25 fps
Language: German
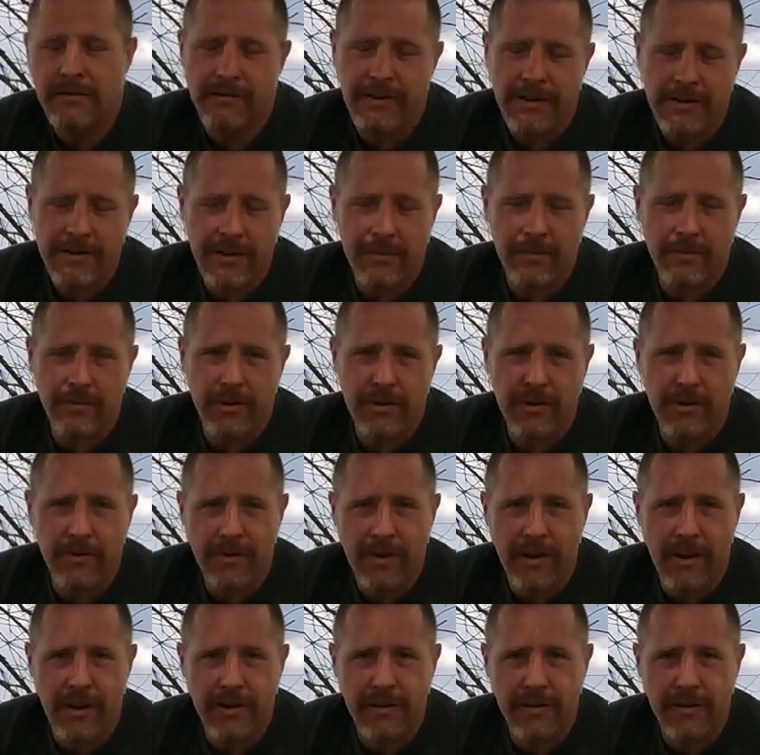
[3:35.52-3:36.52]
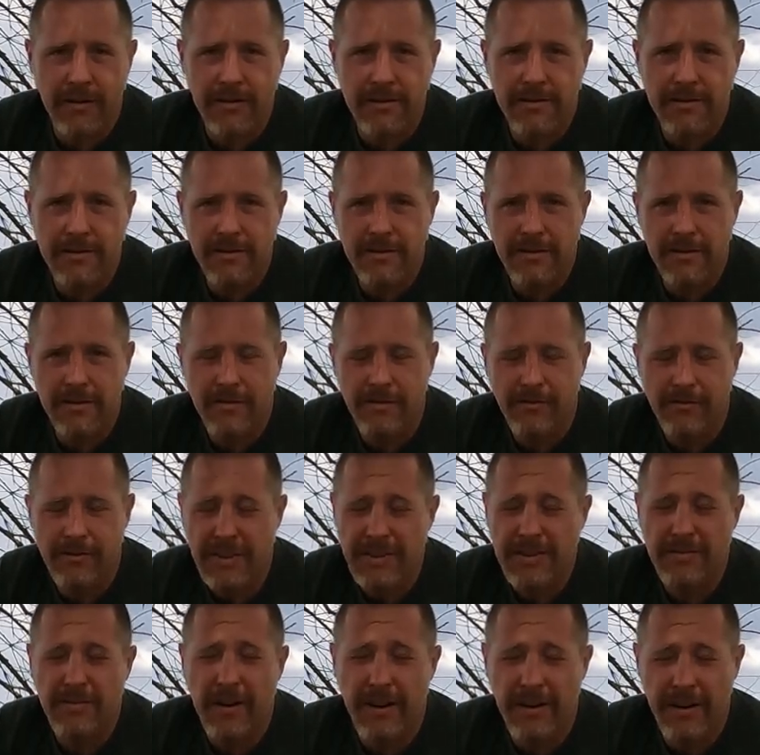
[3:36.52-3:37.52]
Was eben noch die Frage ist,
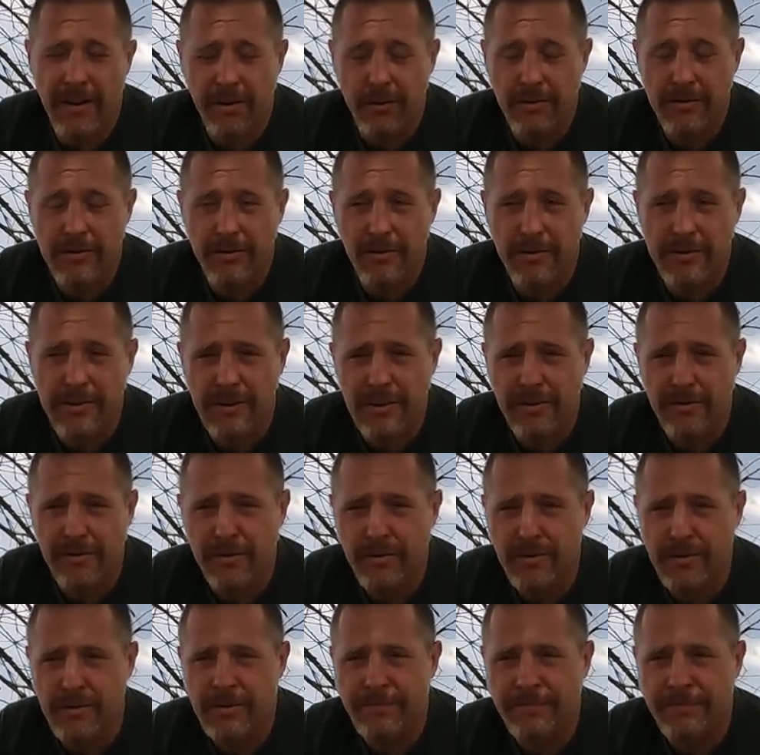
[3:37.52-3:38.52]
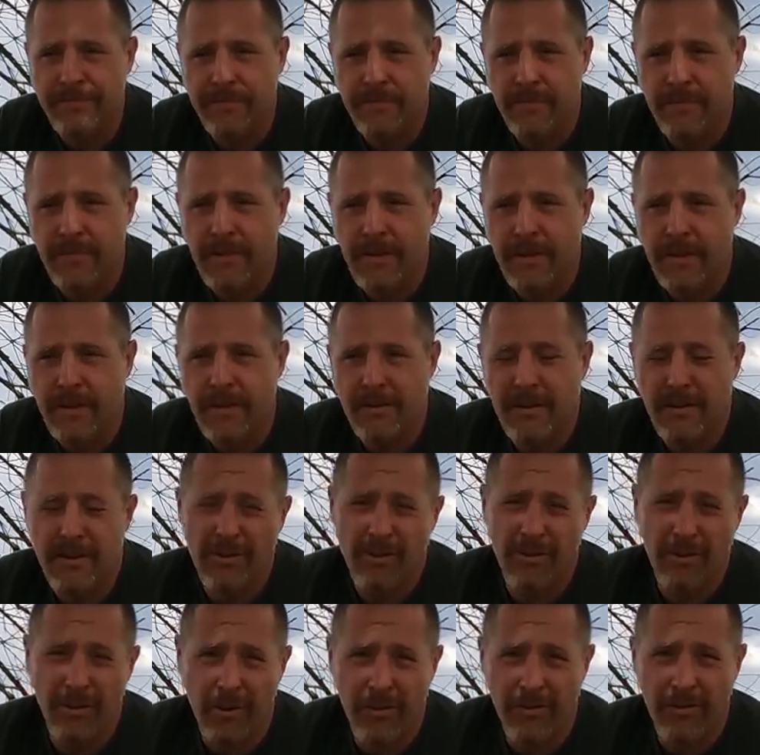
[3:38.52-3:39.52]
was war der Auslöser dafür?
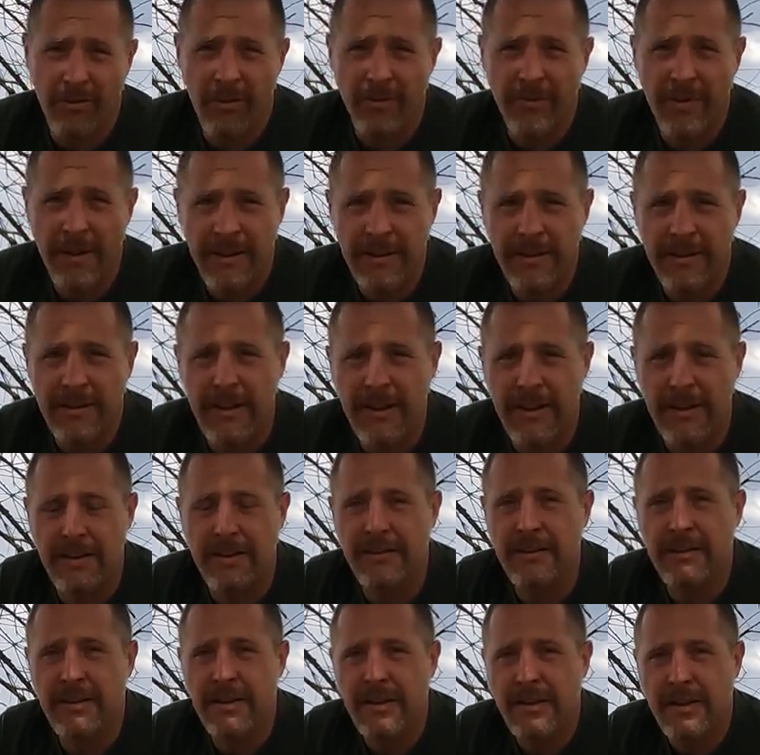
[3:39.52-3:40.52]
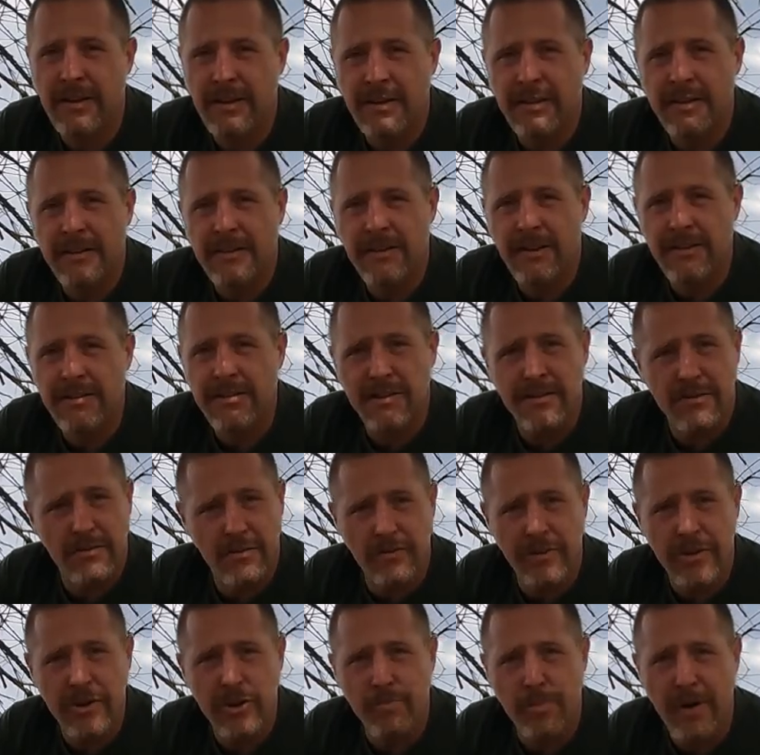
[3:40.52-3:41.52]
Doch vom Nacken her, dass es so
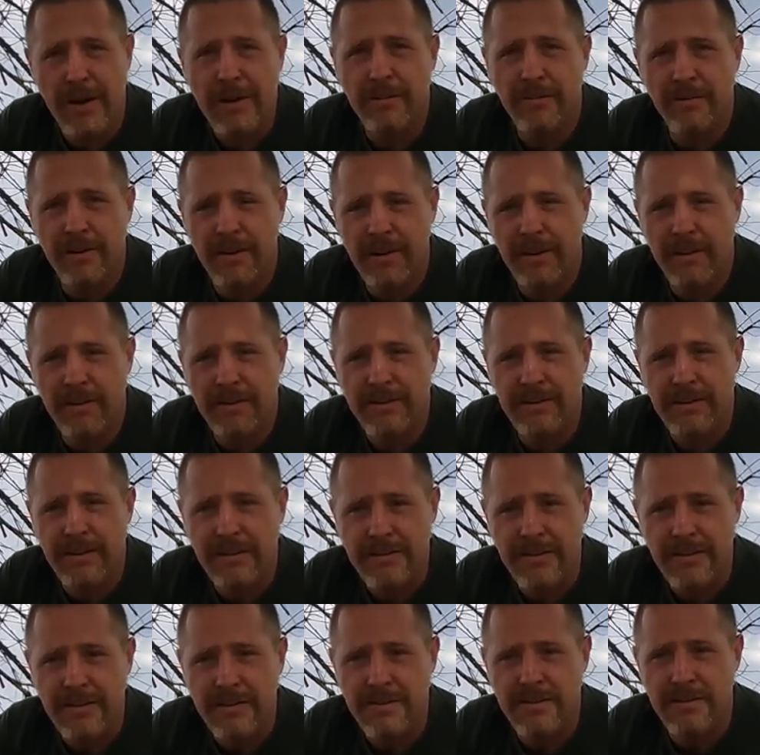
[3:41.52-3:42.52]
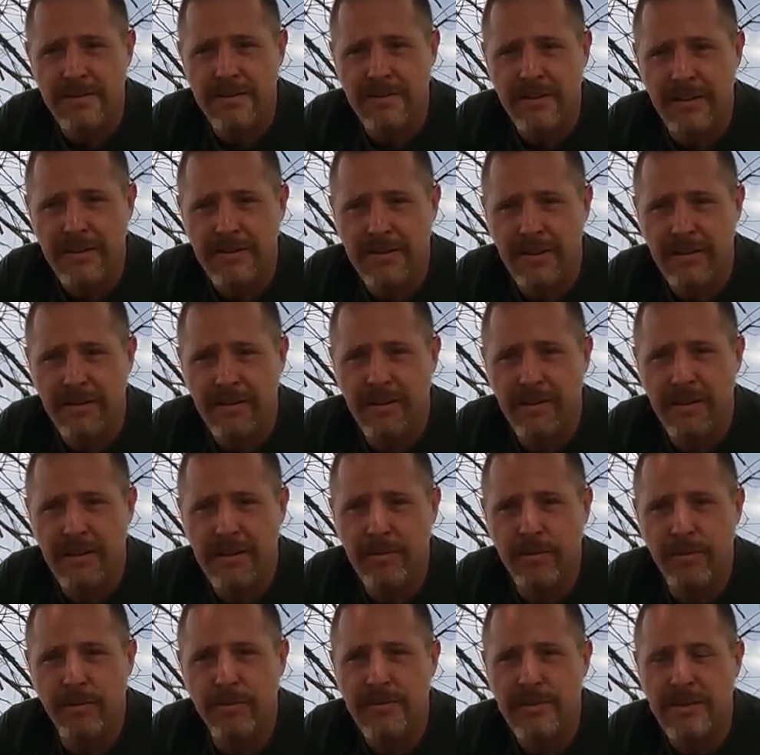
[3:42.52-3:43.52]
verspannt war, dass, es, dass der
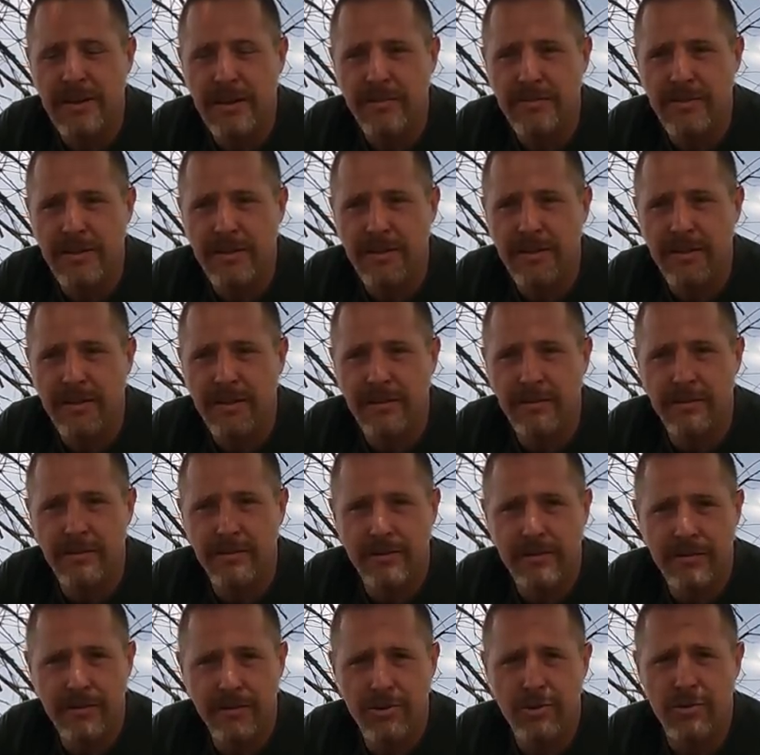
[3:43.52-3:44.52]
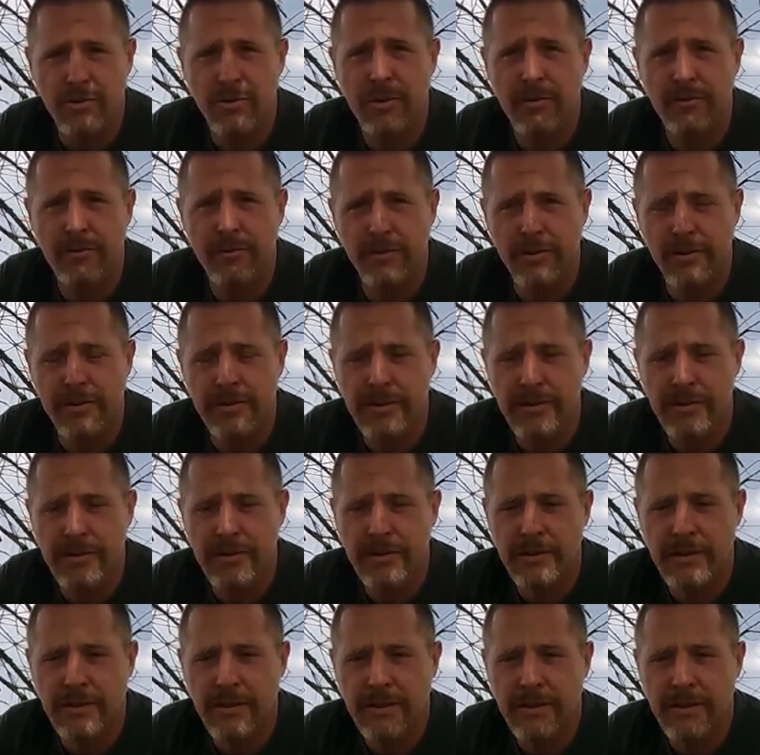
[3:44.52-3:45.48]
Trigeminusnerv sich da hinten gestört fühlte.